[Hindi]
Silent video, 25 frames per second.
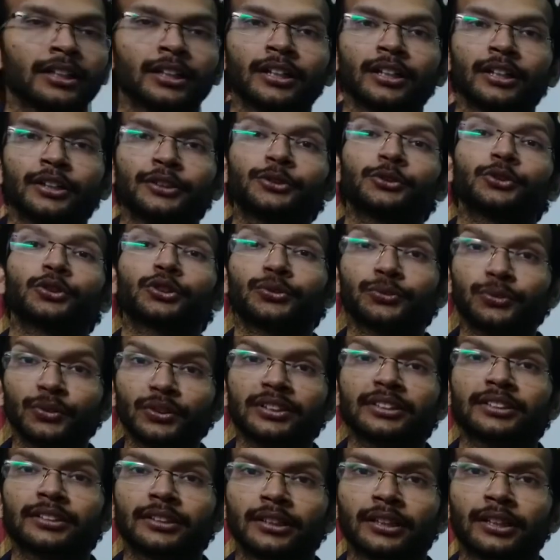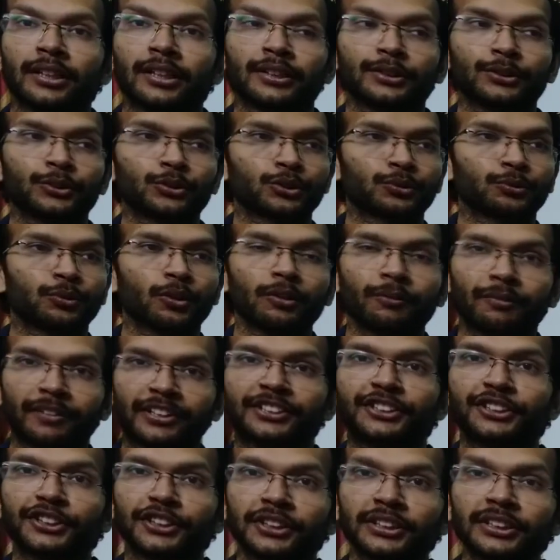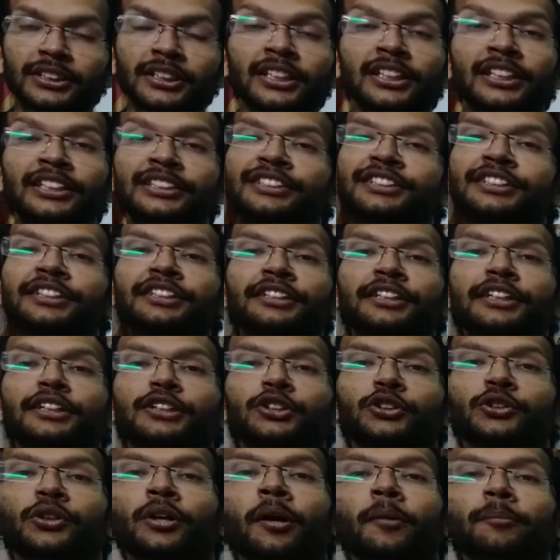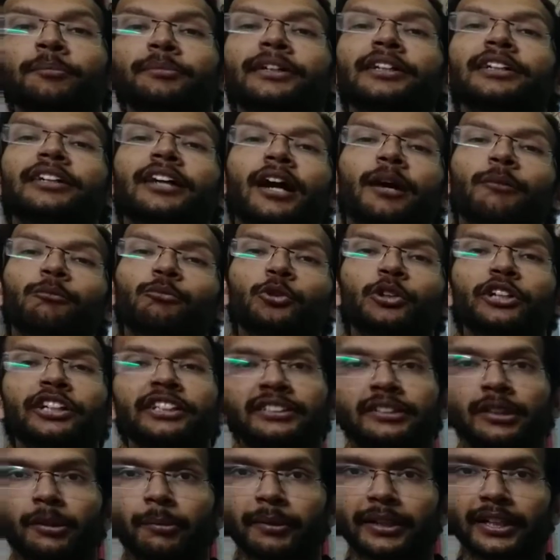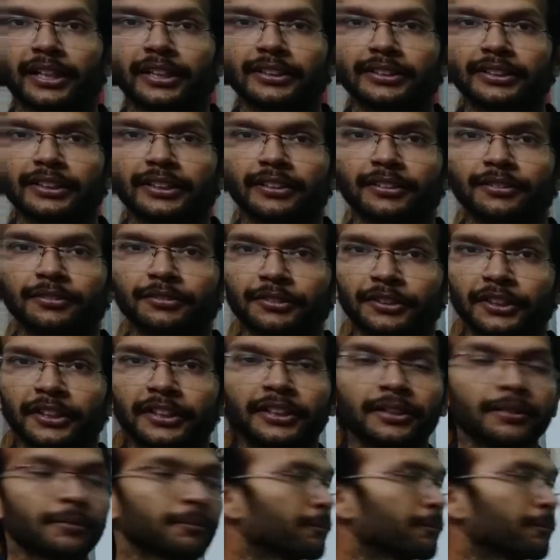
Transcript: यूजफुल यूजफुल वेंचर्स जिनके थ्रू हम अपने काम को इजी बनाते हैं ठीक है